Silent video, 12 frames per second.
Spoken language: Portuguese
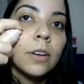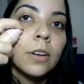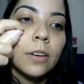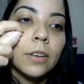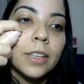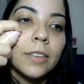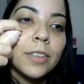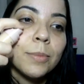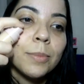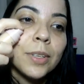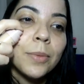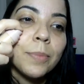ó, tá vendo
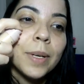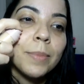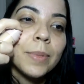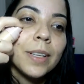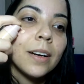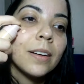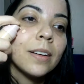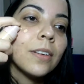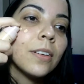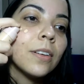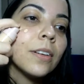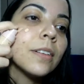como é que o pump dá?
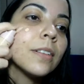Ó,